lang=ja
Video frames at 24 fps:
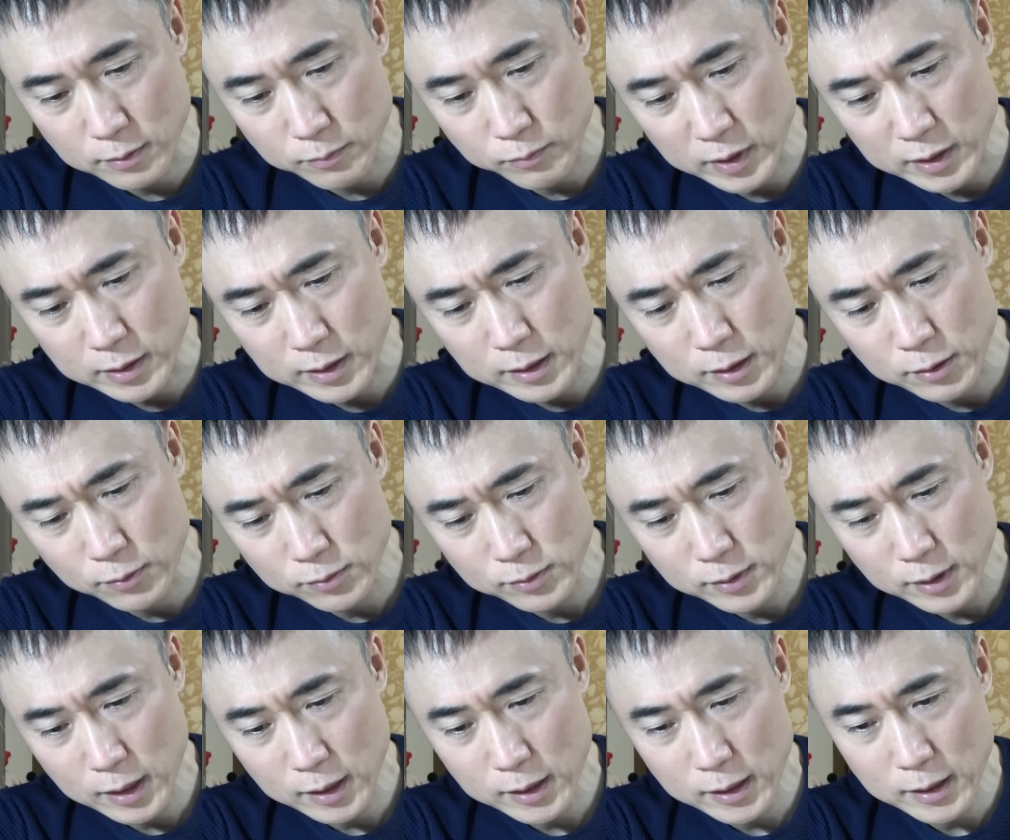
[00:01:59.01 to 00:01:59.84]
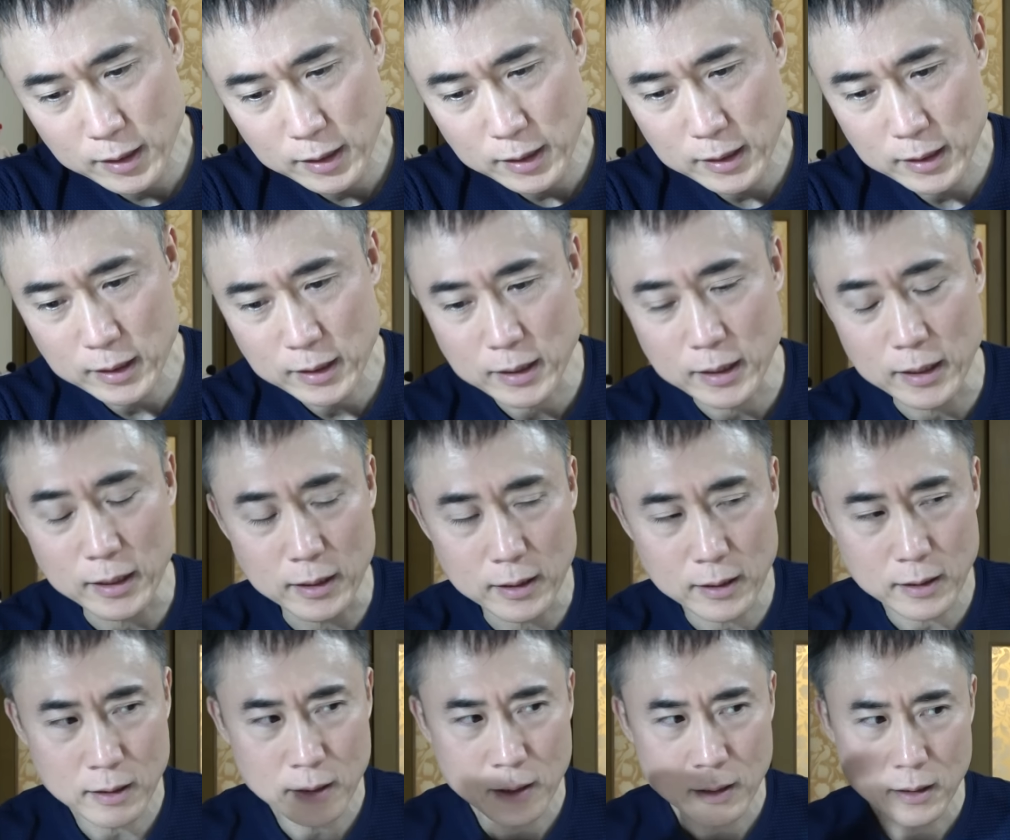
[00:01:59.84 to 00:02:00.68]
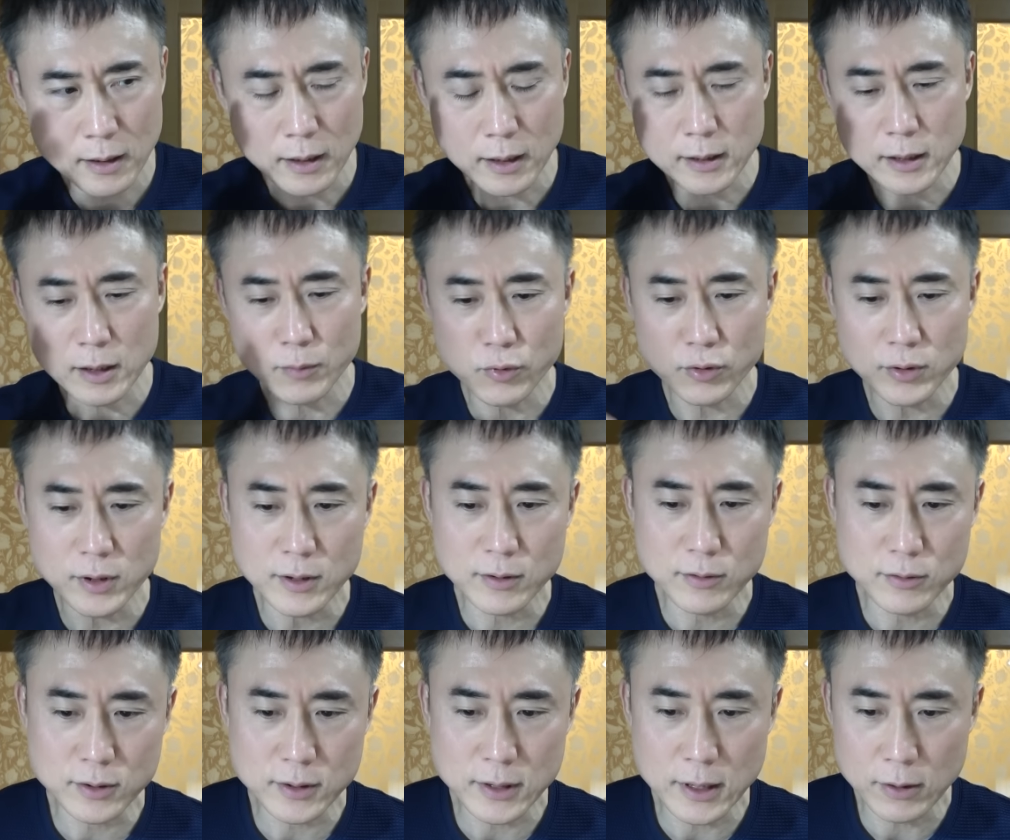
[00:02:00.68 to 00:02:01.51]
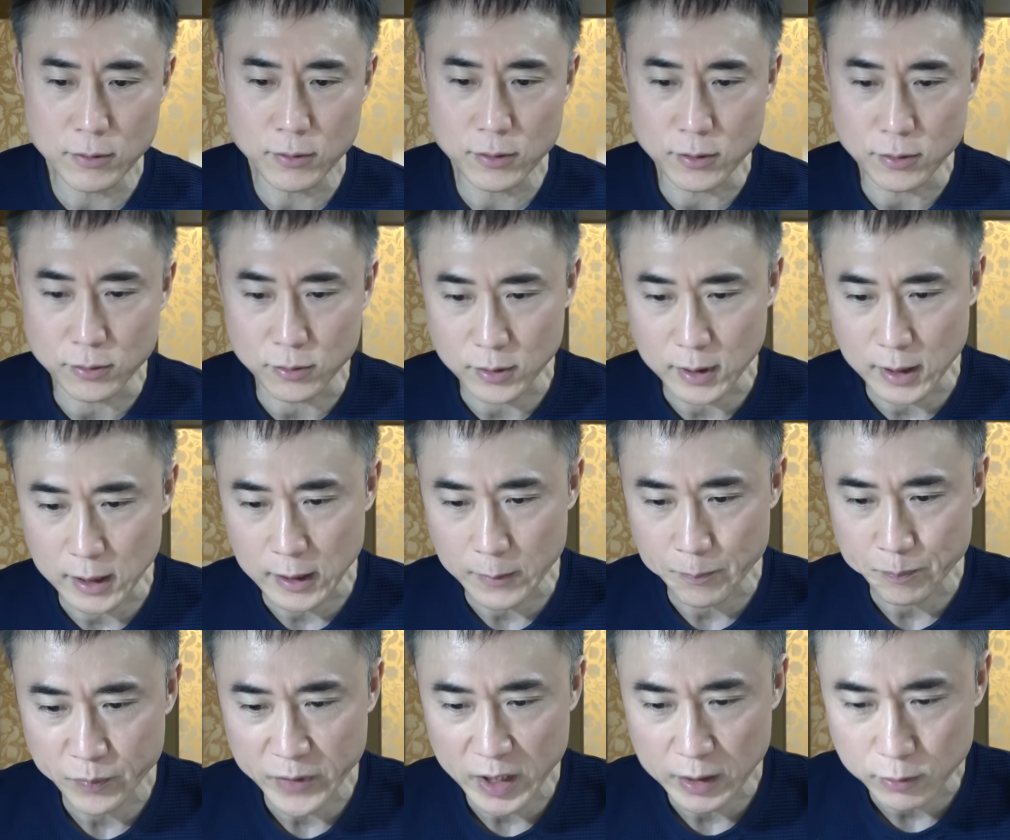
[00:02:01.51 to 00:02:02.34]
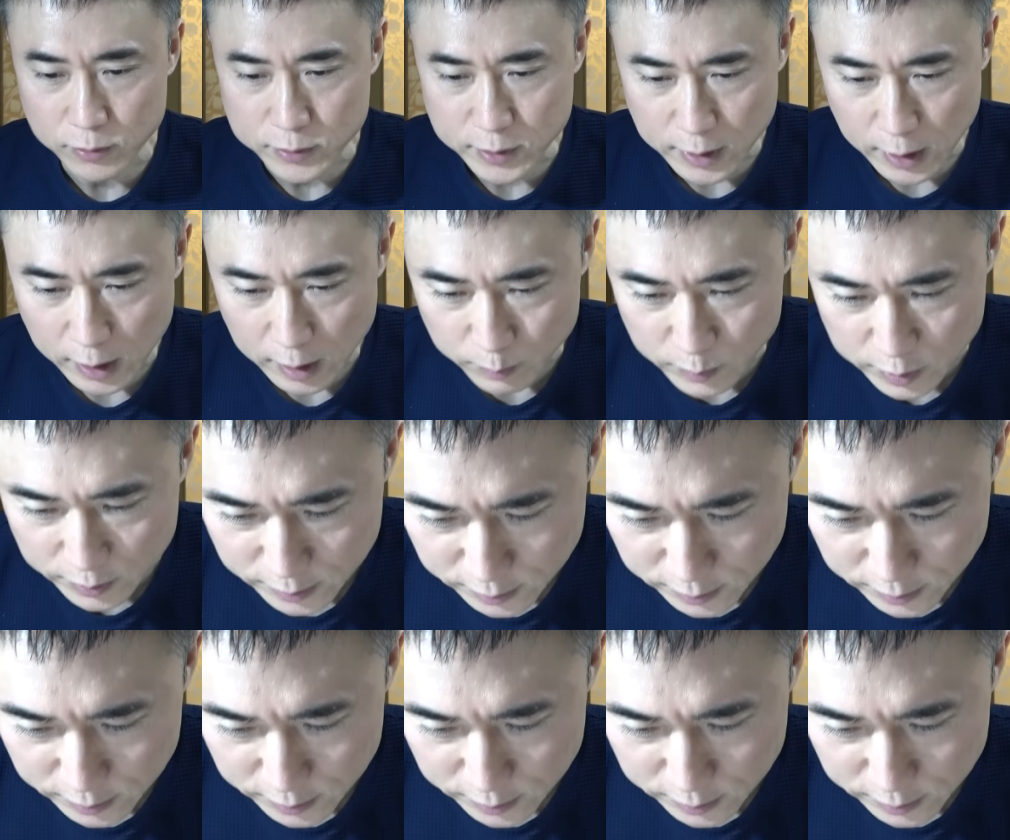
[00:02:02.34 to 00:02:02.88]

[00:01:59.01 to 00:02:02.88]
まあ、基本的にアナボリックステロイドとかあとサーム